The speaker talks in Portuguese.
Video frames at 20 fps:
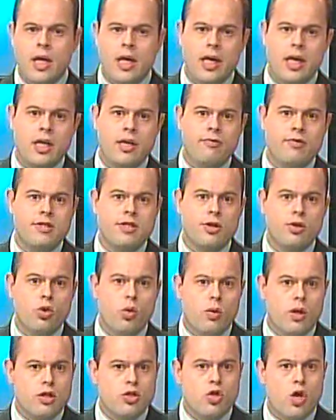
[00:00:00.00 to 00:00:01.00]
Ele
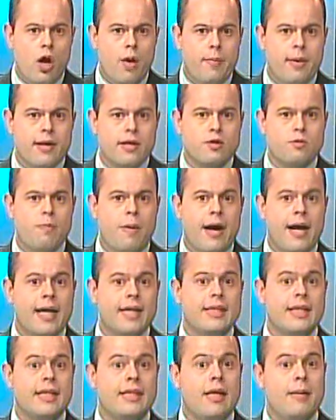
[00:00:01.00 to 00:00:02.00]
visitou as obras
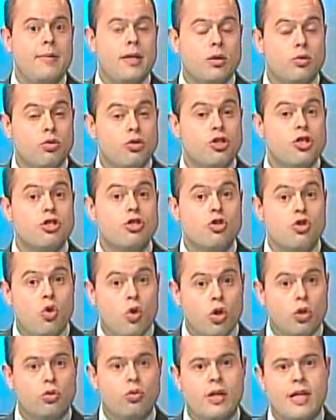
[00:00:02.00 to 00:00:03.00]
para tratamento de
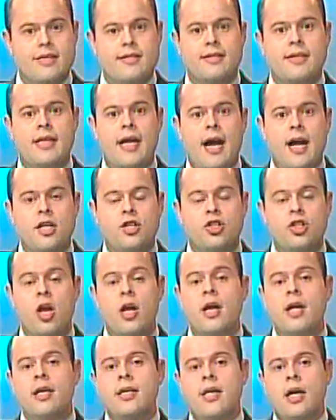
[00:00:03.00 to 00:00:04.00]
esgoto na cidade
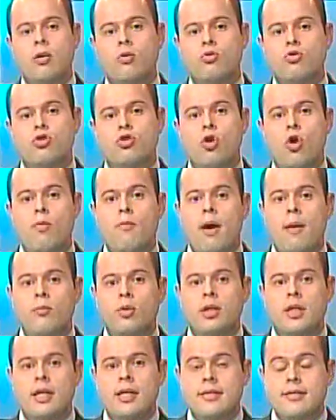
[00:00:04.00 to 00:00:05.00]
e anunciou uma
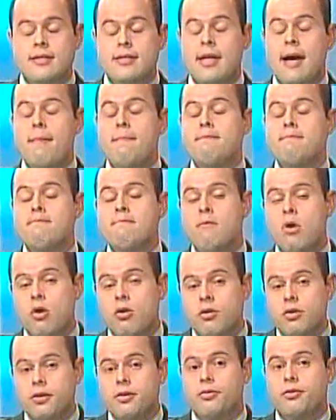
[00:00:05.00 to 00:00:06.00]
mudança
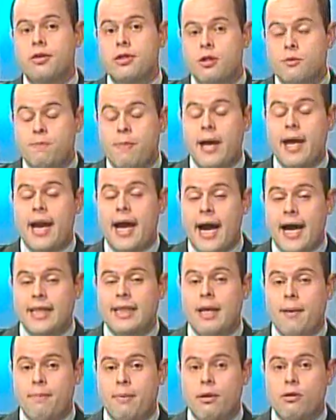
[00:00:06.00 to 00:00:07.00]
muito
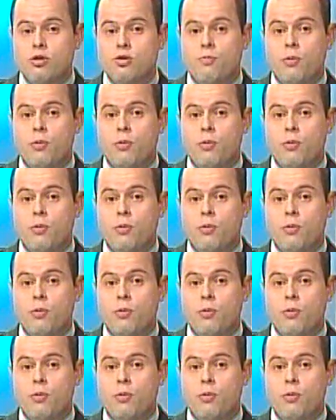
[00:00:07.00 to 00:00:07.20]
esperada pelos